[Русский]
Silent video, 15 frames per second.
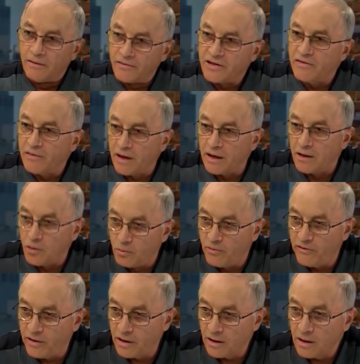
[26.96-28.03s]
в своей
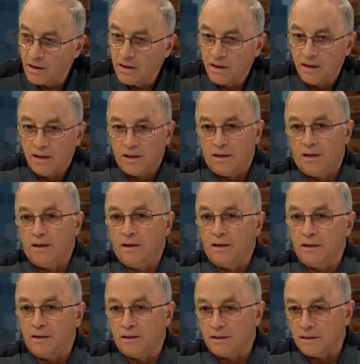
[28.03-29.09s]
любви.
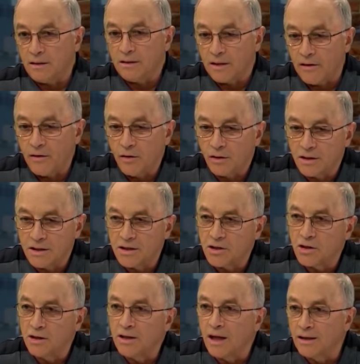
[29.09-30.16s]
И говорю это
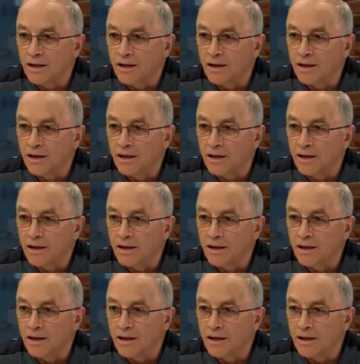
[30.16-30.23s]
совершенно